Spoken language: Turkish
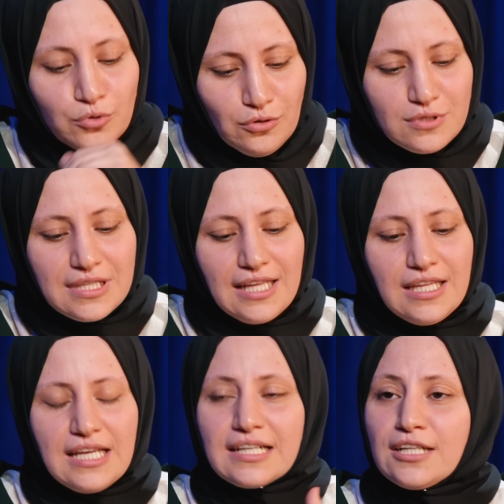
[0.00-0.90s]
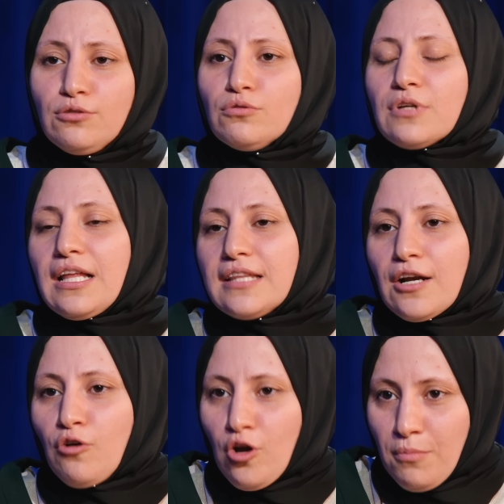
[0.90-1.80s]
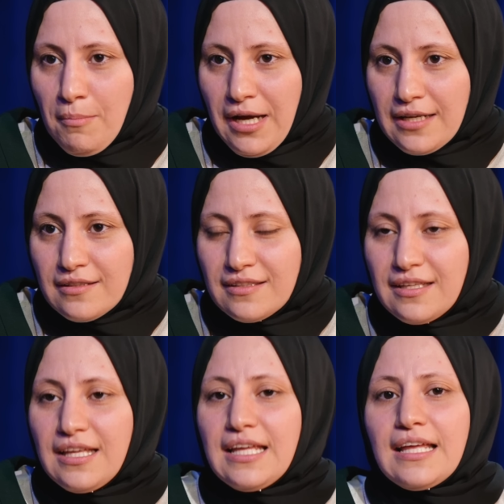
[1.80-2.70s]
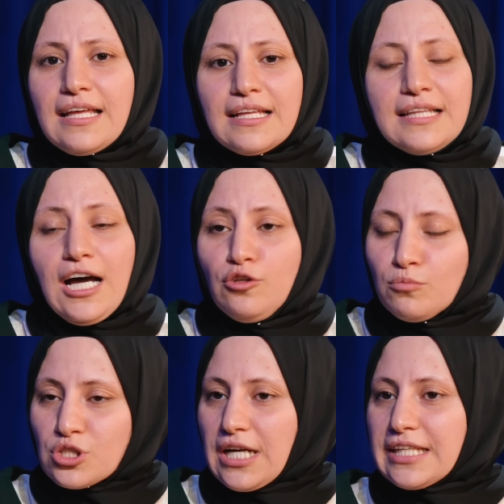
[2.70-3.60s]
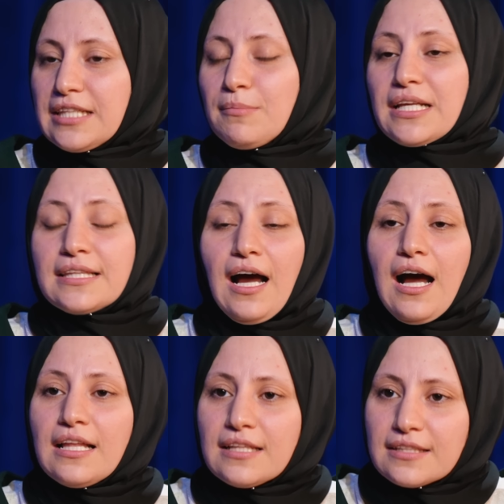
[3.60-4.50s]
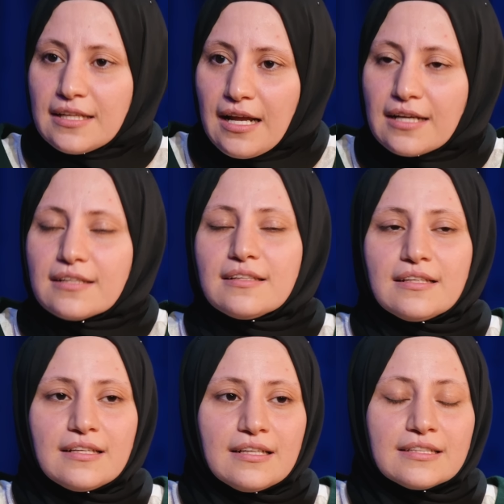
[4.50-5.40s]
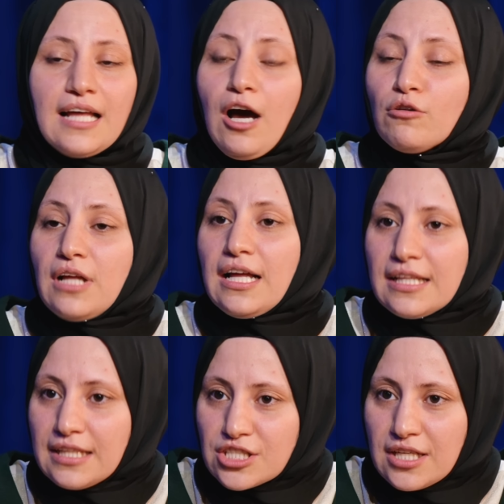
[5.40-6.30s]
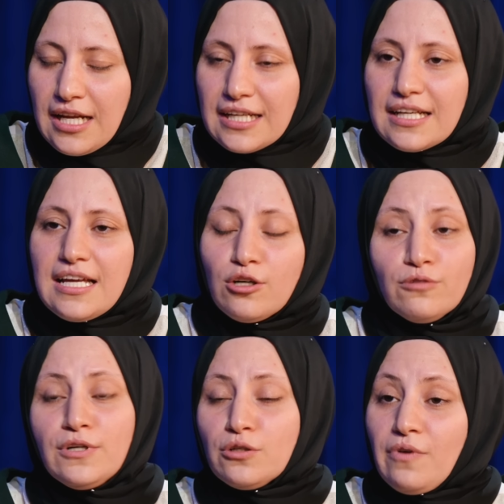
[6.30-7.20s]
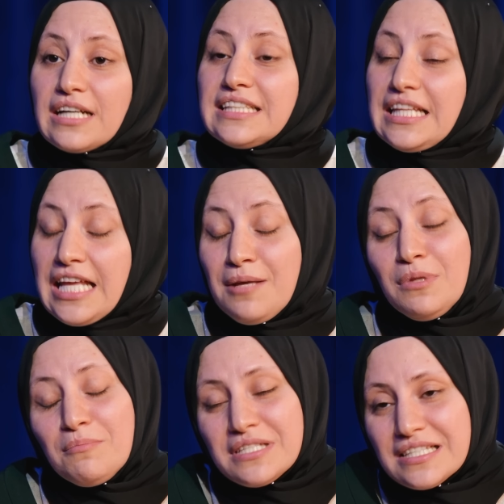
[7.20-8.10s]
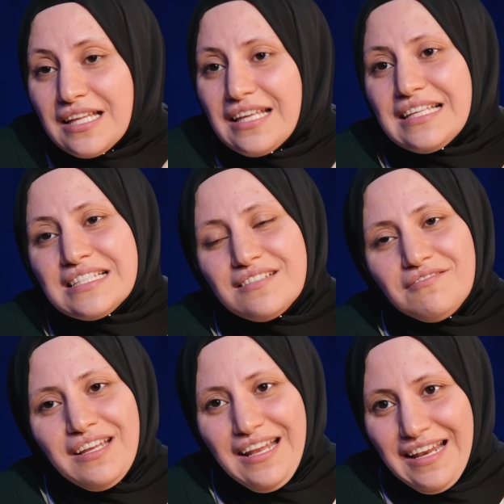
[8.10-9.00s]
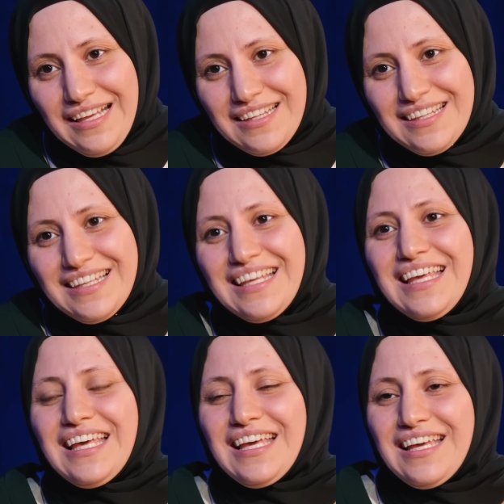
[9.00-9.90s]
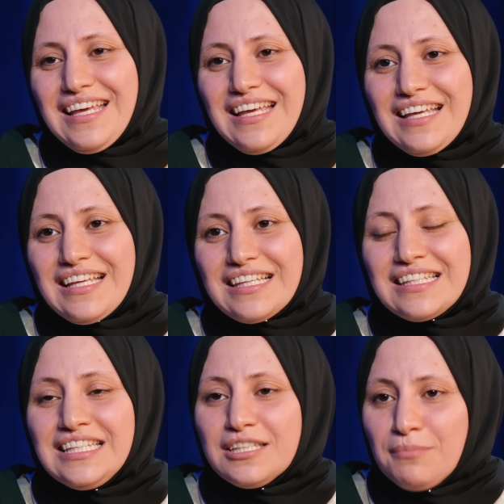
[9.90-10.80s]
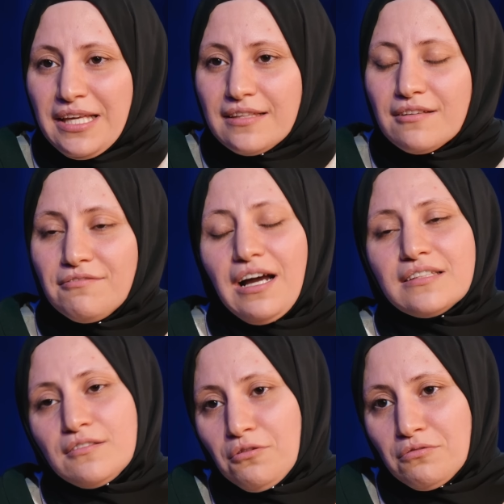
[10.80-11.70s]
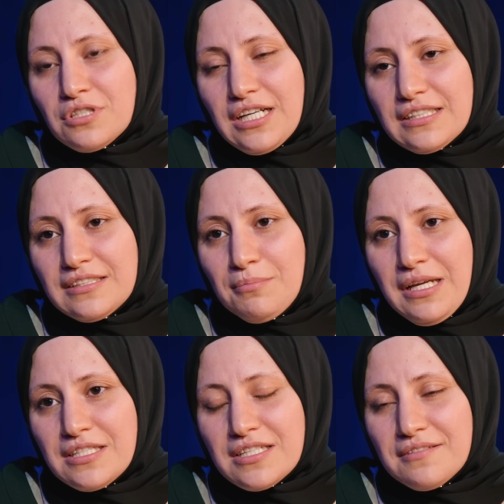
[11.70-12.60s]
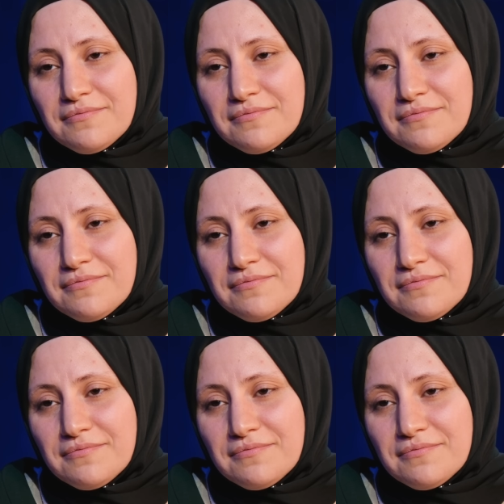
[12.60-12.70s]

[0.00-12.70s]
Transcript: Bu yüzden katı kurallar koymamak ee, daha yumuşak gitmek, daha anlatarak, e, daha onu alan açarak, ufak ufak deneyimlemesine izin vererek evet. E, gitmek faydalı olacaktır evet. bence.